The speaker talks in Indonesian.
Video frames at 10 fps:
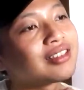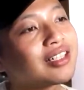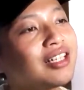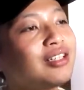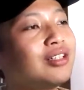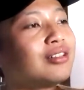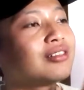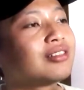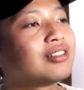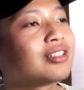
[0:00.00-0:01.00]
Kan,
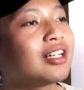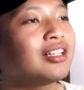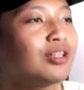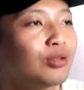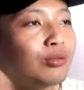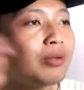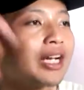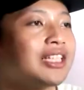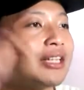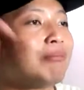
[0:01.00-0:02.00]
kan lu
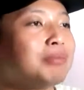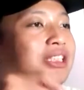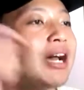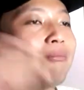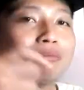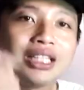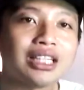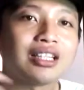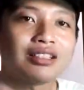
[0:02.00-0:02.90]
pakai jampi-jampi